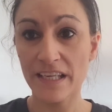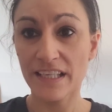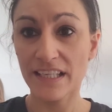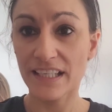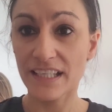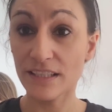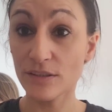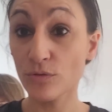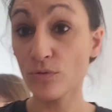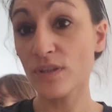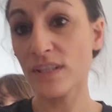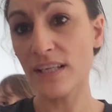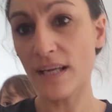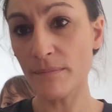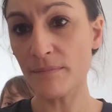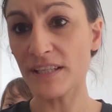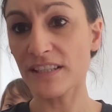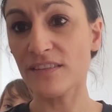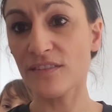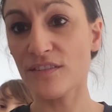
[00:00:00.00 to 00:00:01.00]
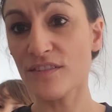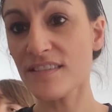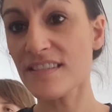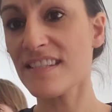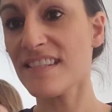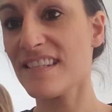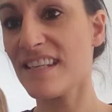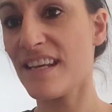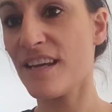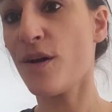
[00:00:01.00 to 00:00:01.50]
Et donc là maintenant,
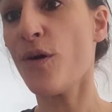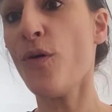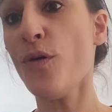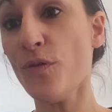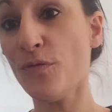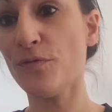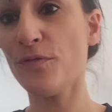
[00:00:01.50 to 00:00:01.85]
c'est aux